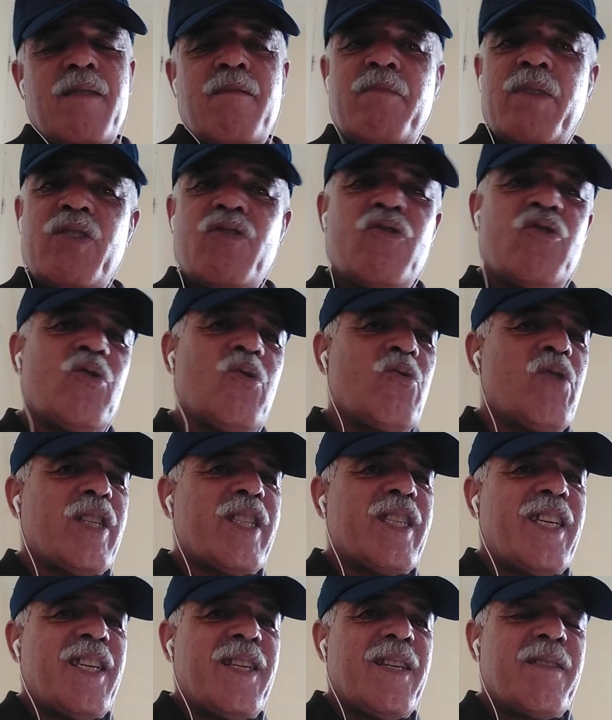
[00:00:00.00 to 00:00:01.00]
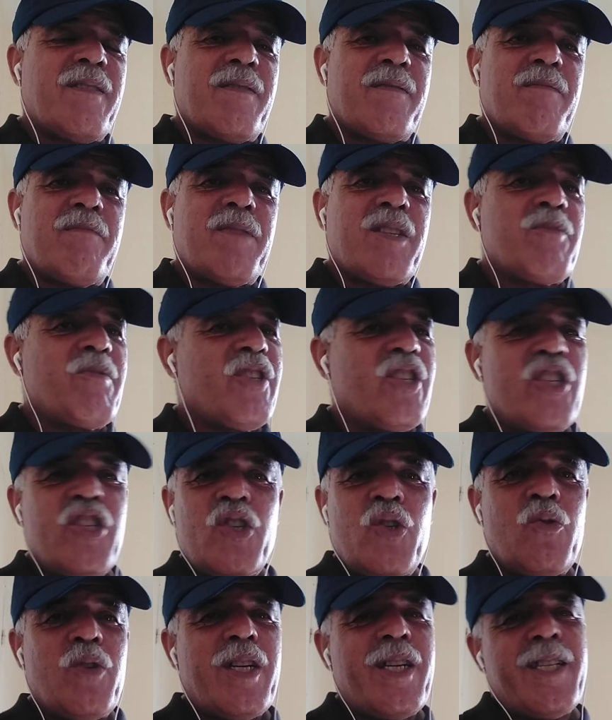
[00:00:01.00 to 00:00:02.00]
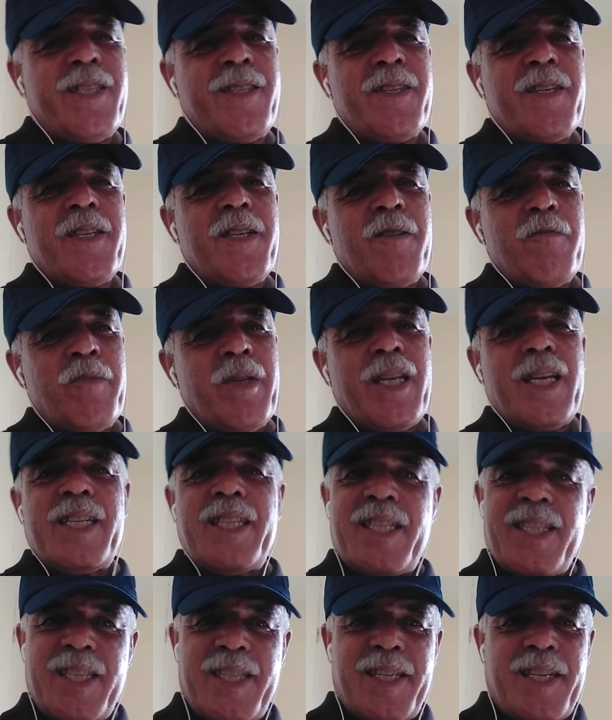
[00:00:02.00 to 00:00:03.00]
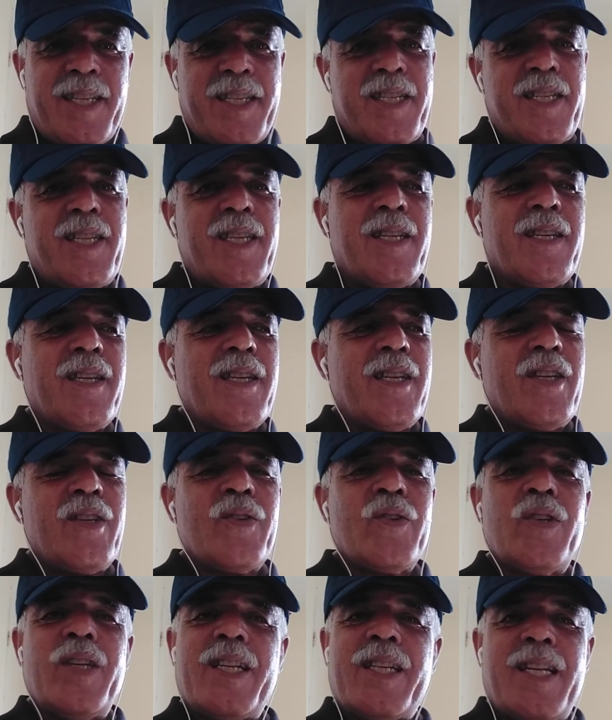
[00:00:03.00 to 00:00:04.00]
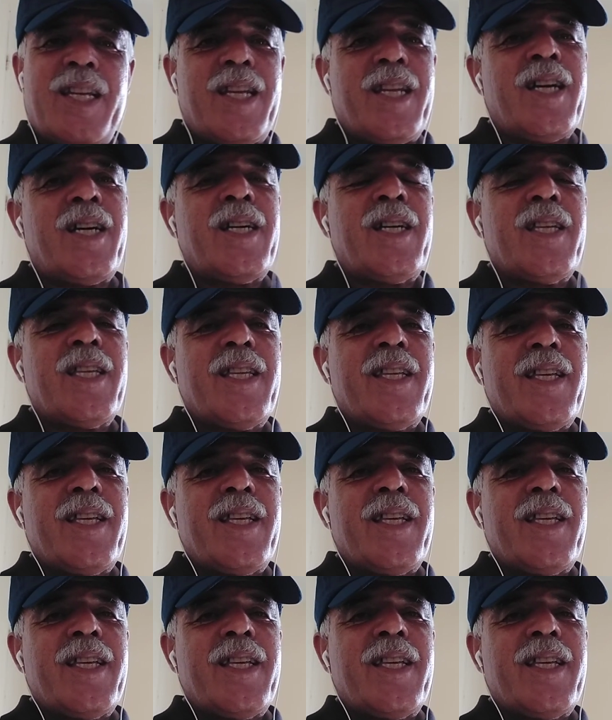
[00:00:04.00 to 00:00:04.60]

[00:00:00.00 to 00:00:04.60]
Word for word: باش نكونوا واضحين باش ما يجيش شي واحد من غير تنزل هادشي يقول لك لا